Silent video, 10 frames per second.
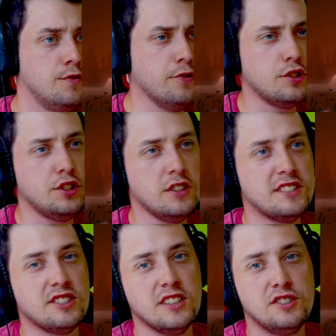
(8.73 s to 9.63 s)

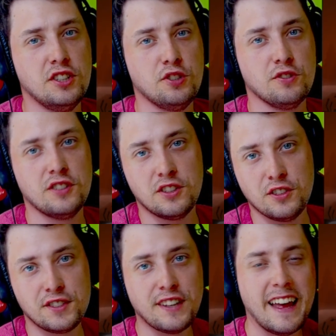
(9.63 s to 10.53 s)
2010 to jest